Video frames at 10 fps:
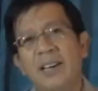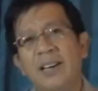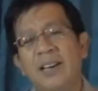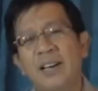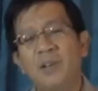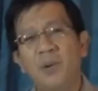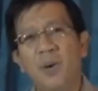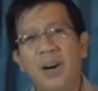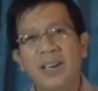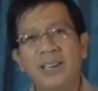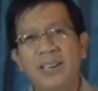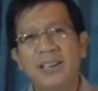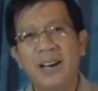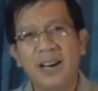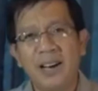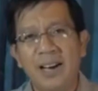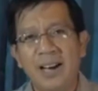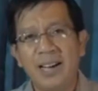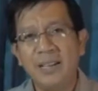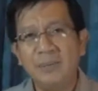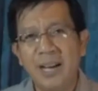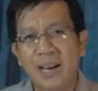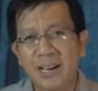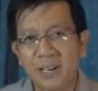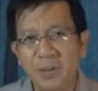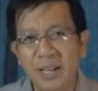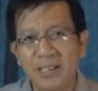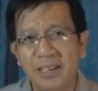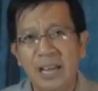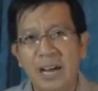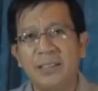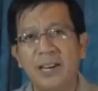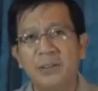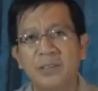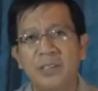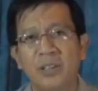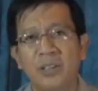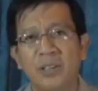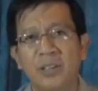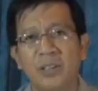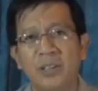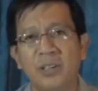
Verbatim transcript: Ngayon po ay ika-anim na araw na ng lockdown ng Luzon